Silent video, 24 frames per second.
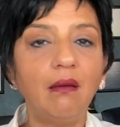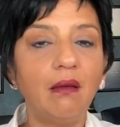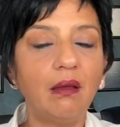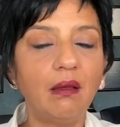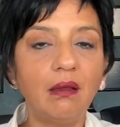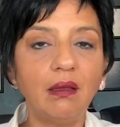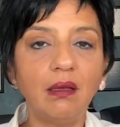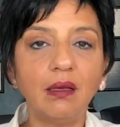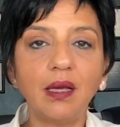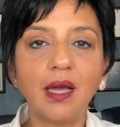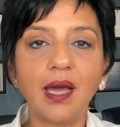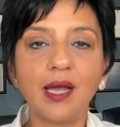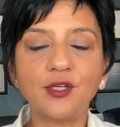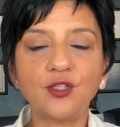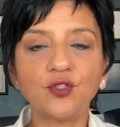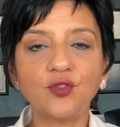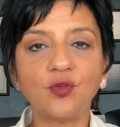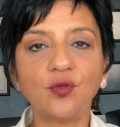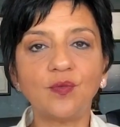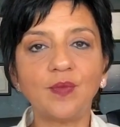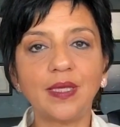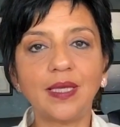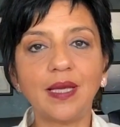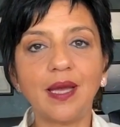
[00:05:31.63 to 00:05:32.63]
e, karşı
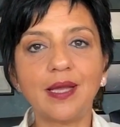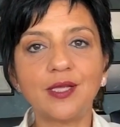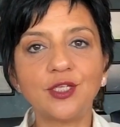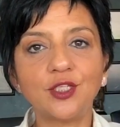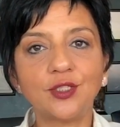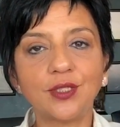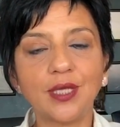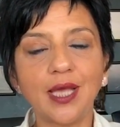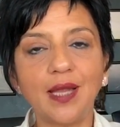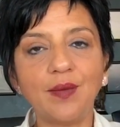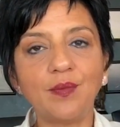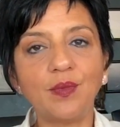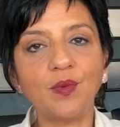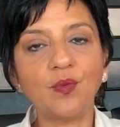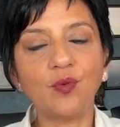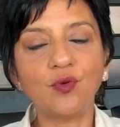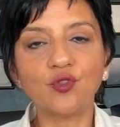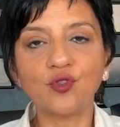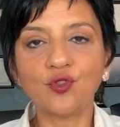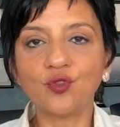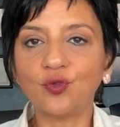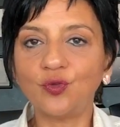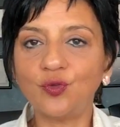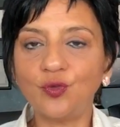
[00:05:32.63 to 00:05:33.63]
olma karşı gelme
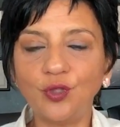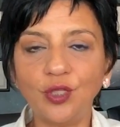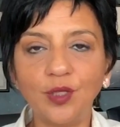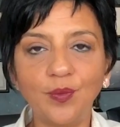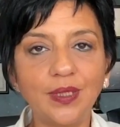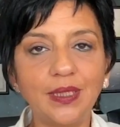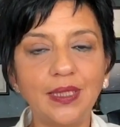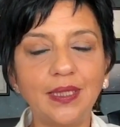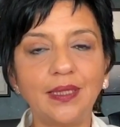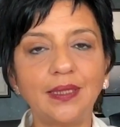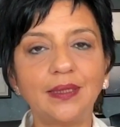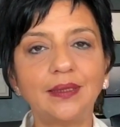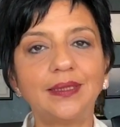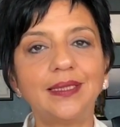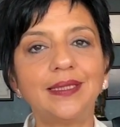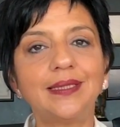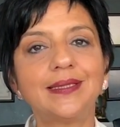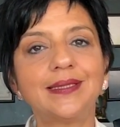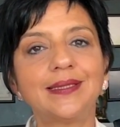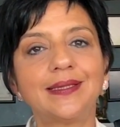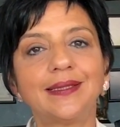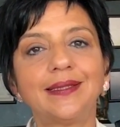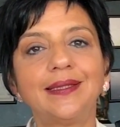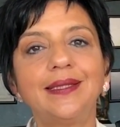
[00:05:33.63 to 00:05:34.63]
bozukluğu gibi dikkat
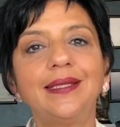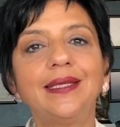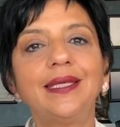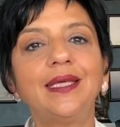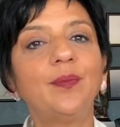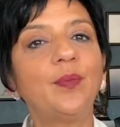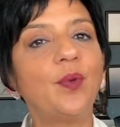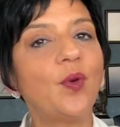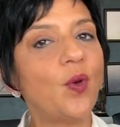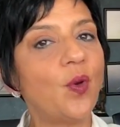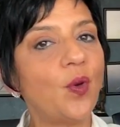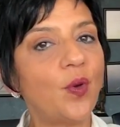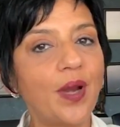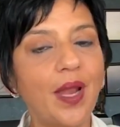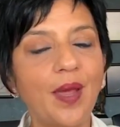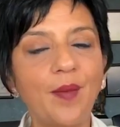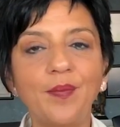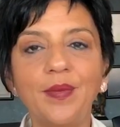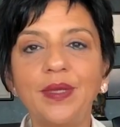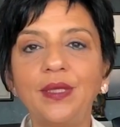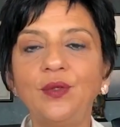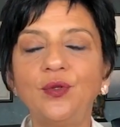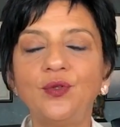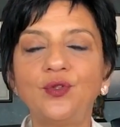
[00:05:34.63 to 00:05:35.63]
eksikliği gibi
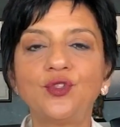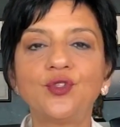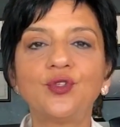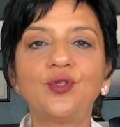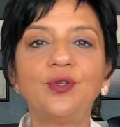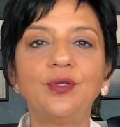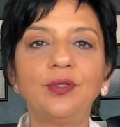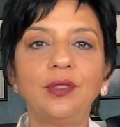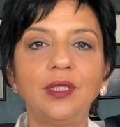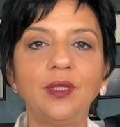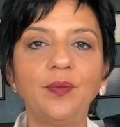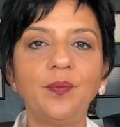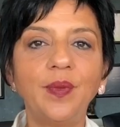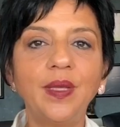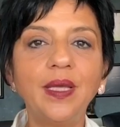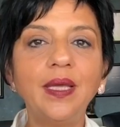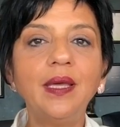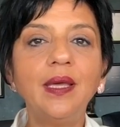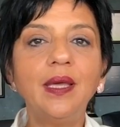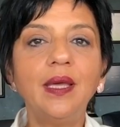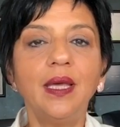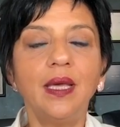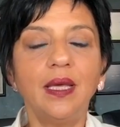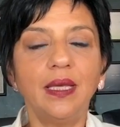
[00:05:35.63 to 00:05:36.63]
öğrenme güçlüğü gibi
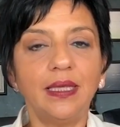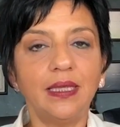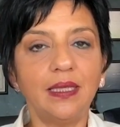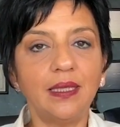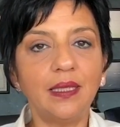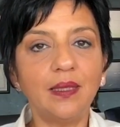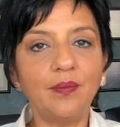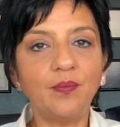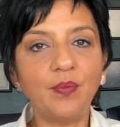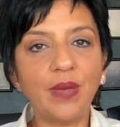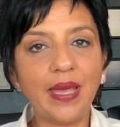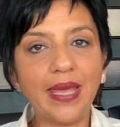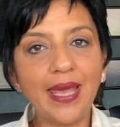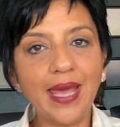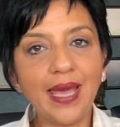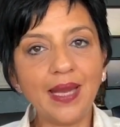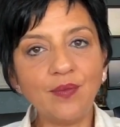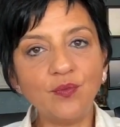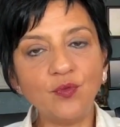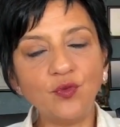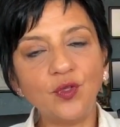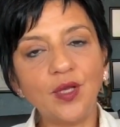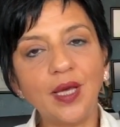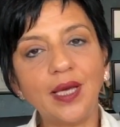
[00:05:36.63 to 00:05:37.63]
e,
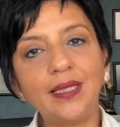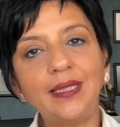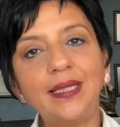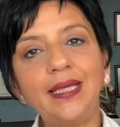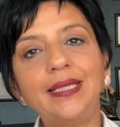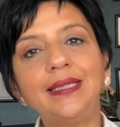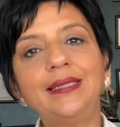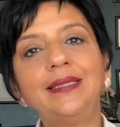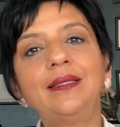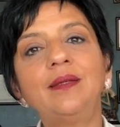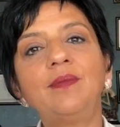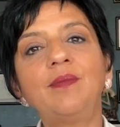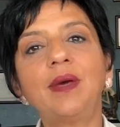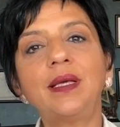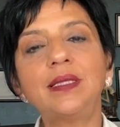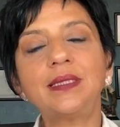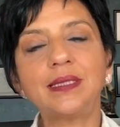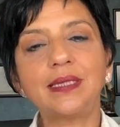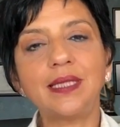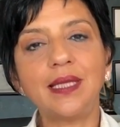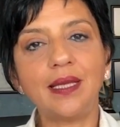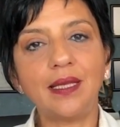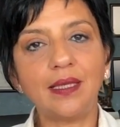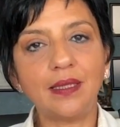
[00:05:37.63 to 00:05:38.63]
eğer müdahale
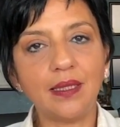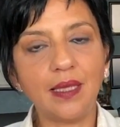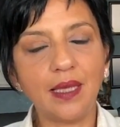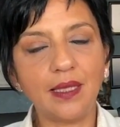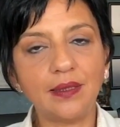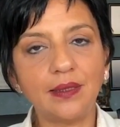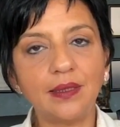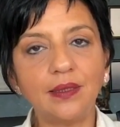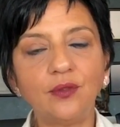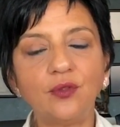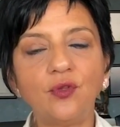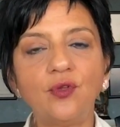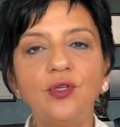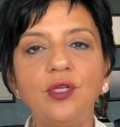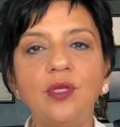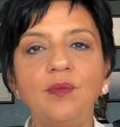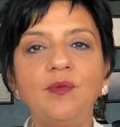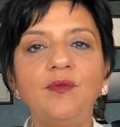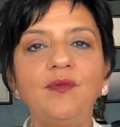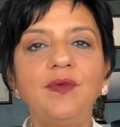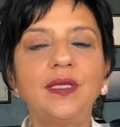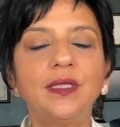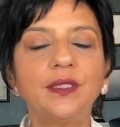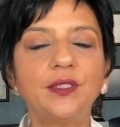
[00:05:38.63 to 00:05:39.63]
edilmezse ergenlik
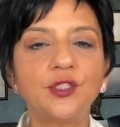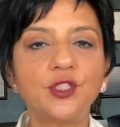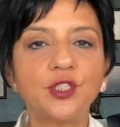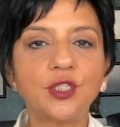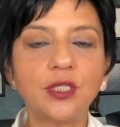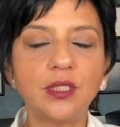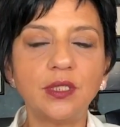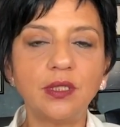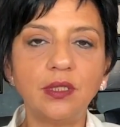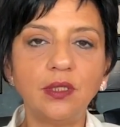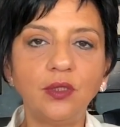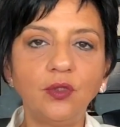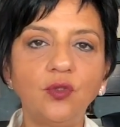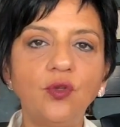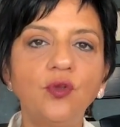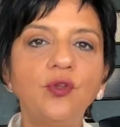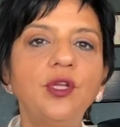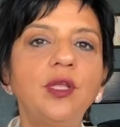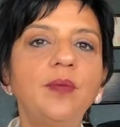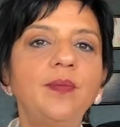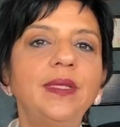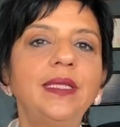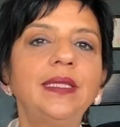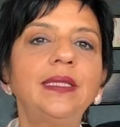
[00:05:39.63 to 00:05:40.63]
dönemi ve yetişkinlik ergenlik
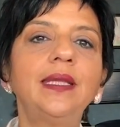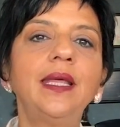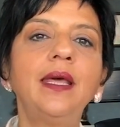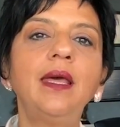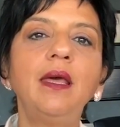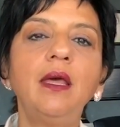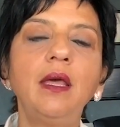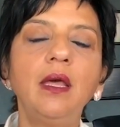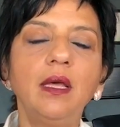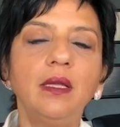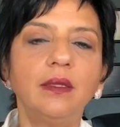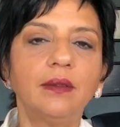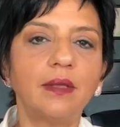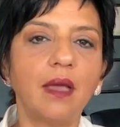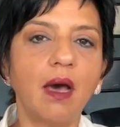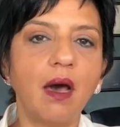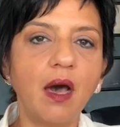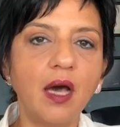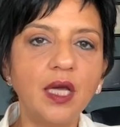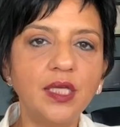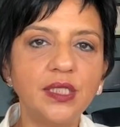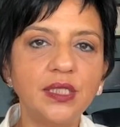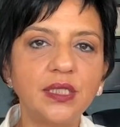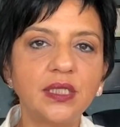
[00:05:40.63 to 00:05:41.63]
döneminde
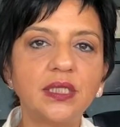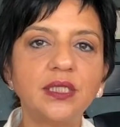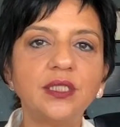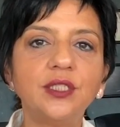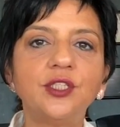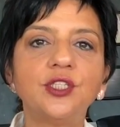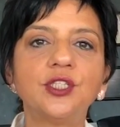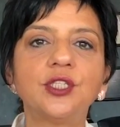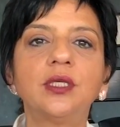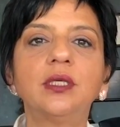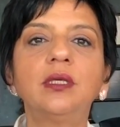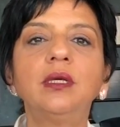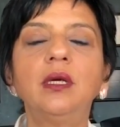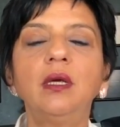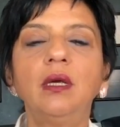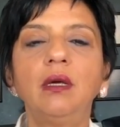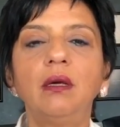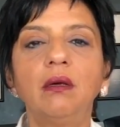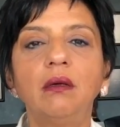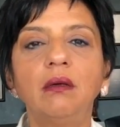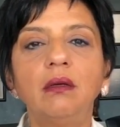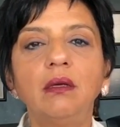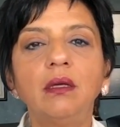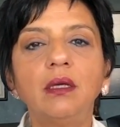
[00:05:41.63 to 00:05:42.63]
daha yıkıcı,
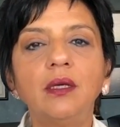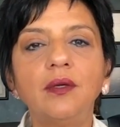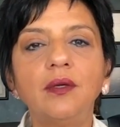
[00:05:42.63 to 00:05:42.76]
e,